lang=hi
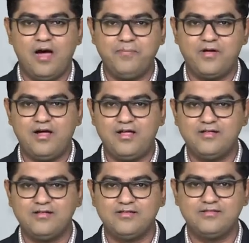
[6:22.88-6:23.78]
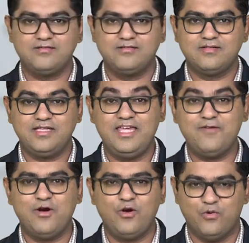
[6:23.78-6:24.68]
आपका
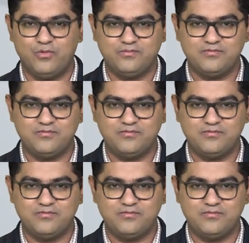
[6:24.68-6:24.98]
कीवर्ड हो